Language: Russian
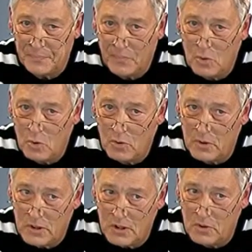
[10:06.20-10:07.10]
До,
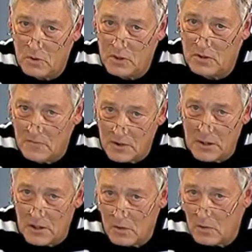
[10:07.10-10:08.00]
идти до
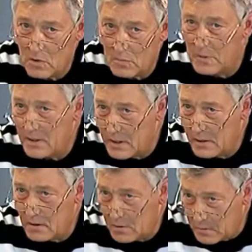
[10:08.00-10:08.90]
задвижки, которая
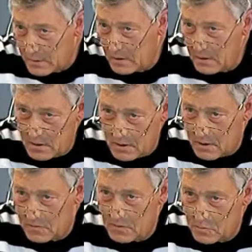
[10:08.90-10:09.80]
перекрыла бы и дала
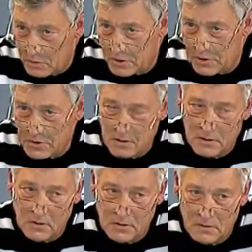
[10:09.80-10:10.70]
возможность,
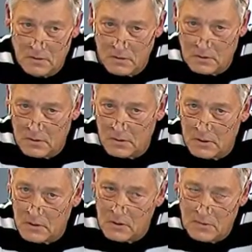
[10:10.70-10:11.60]
э, так
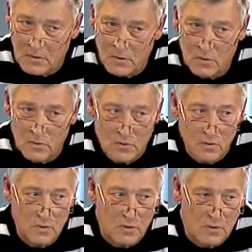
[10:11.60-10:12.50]
сказать, ликвидировать
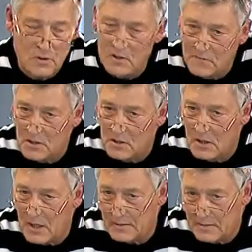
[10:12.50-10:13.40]
все это. Не
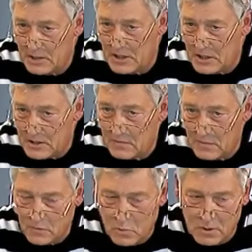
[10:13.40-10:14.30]
всегда есть
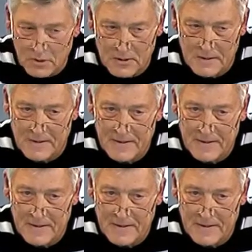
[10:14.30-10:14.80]
возможность.